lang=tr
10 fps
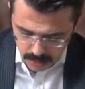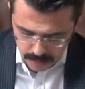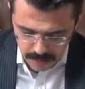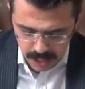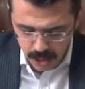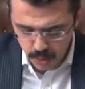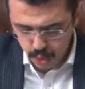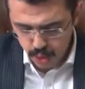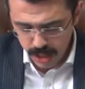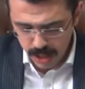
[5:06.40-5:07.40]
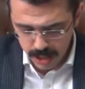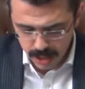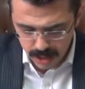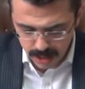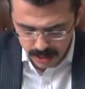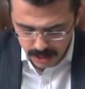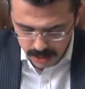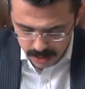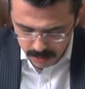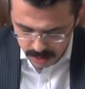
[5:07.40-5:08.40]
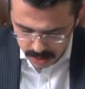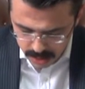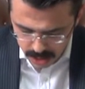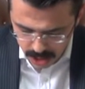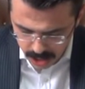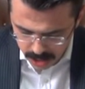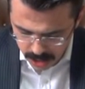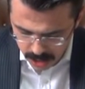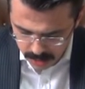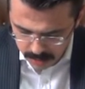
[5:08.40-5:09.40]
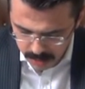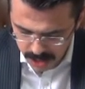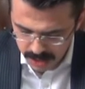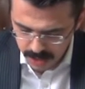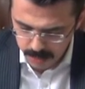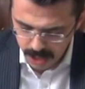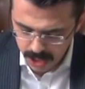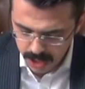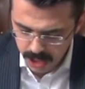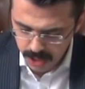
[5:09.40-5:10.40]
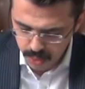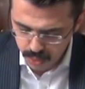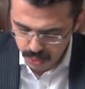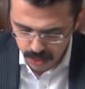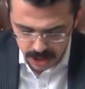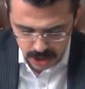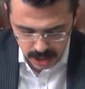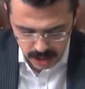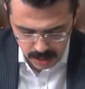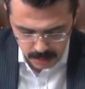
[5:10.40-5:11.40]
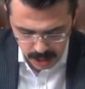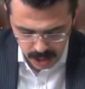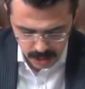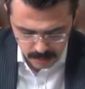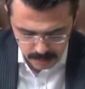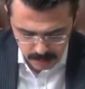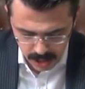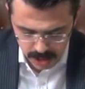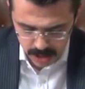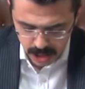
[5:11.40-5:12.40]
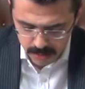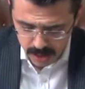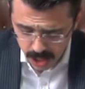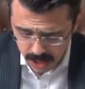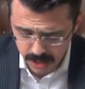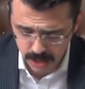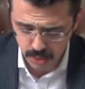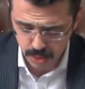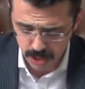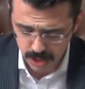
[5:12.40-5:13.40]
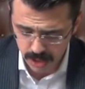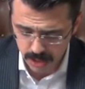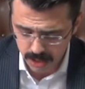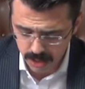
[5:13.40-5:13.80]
Finale 3 tane kızımız kaldı. Birazdan padişahın huzuruna çıkacak. Bakalım padişahımız hangisini götürecek?